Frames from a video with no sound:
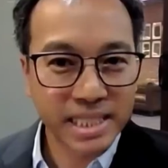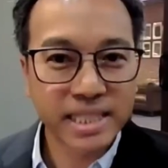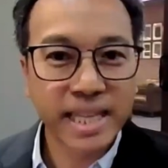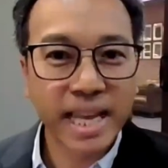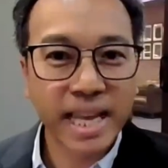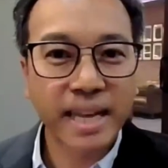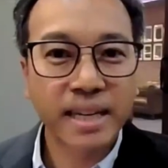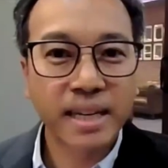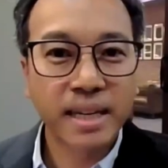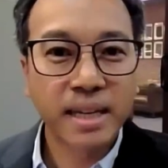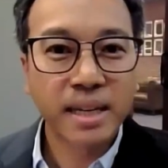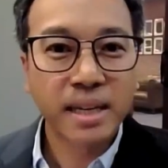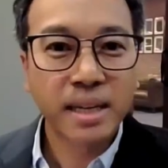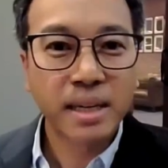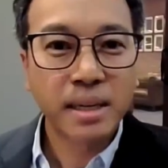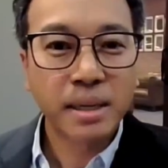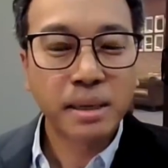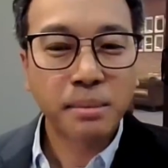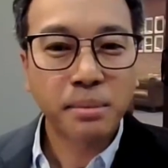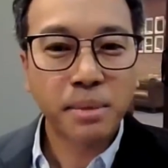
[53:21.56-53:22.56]
ซื้อไง
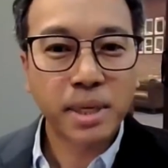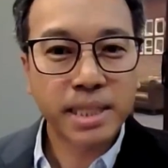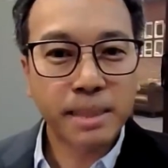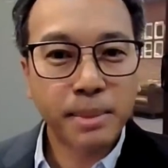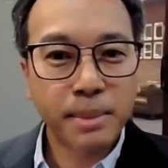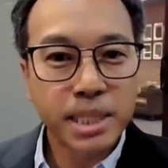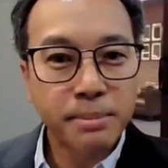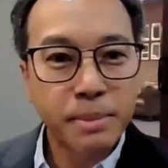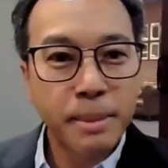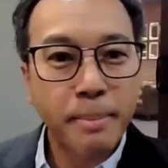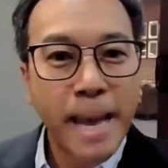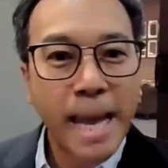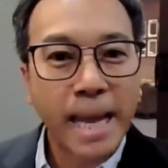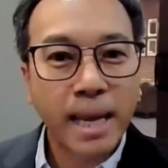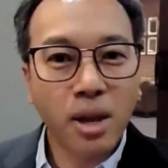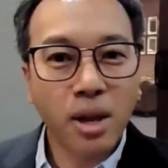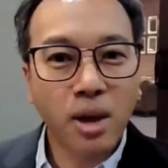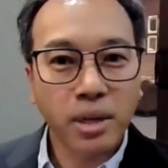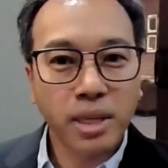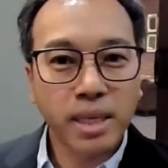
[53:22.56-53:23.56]
เพราะฉะนั้นมันจะมีแบ็
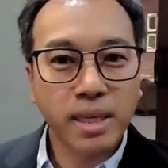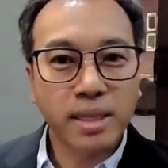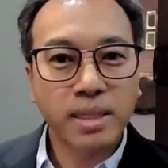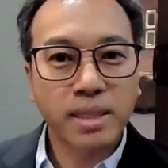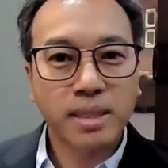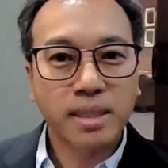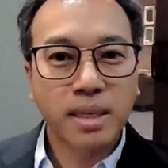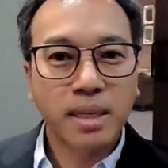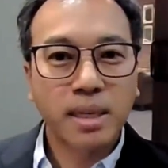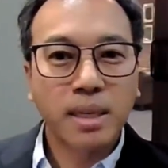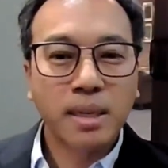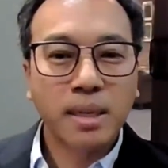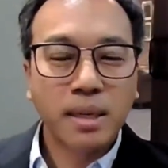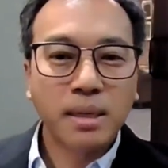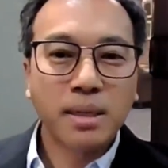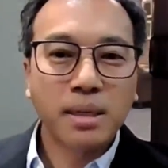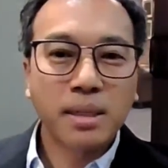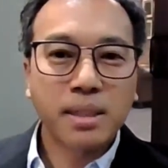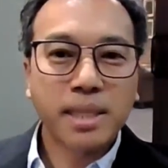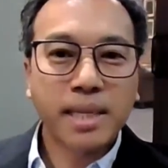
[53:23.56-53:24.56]
กหลอกเยอะ
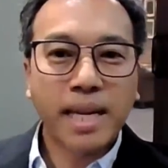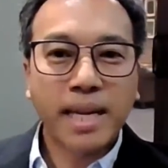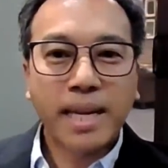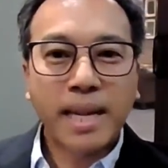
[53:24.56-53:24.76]
ฉะ